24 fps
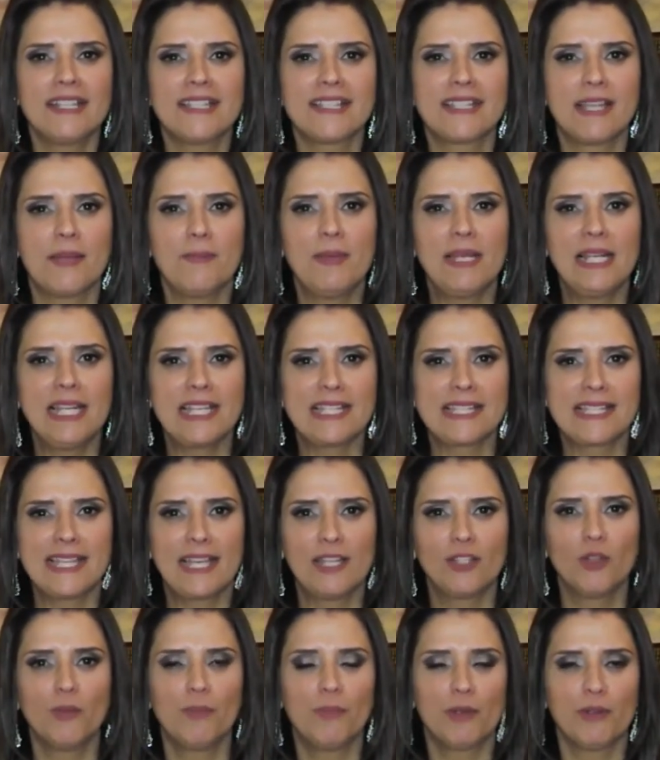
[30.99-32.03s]

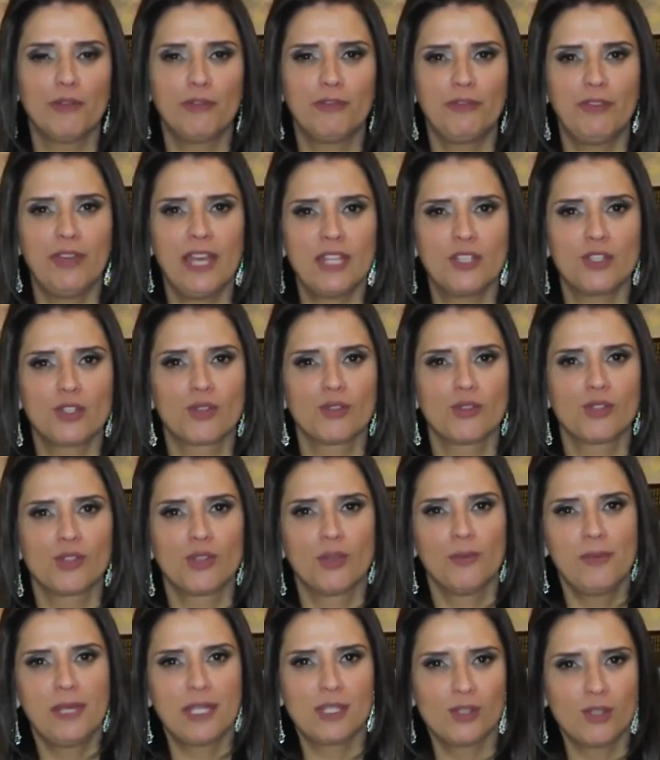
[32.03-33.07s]
estabelecendo o profético
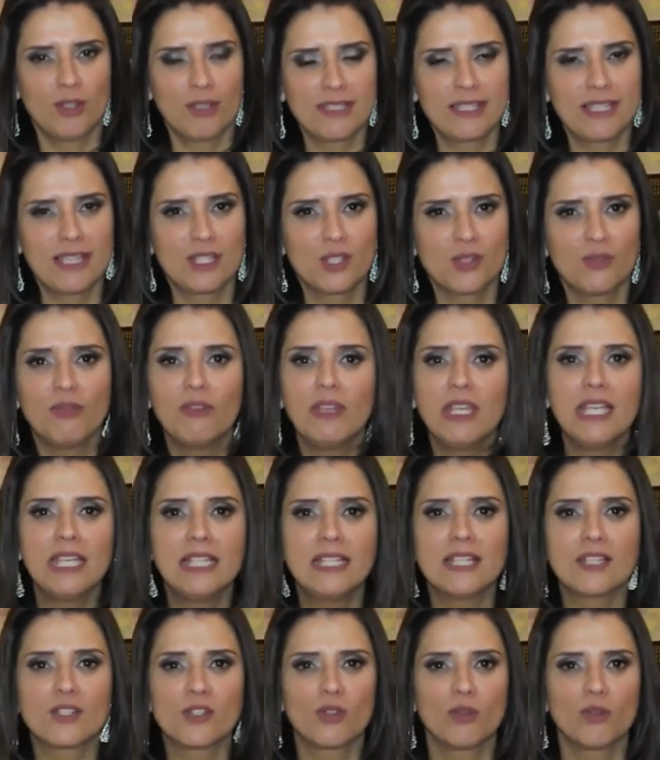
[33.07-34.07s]
sobre as nossas vidas,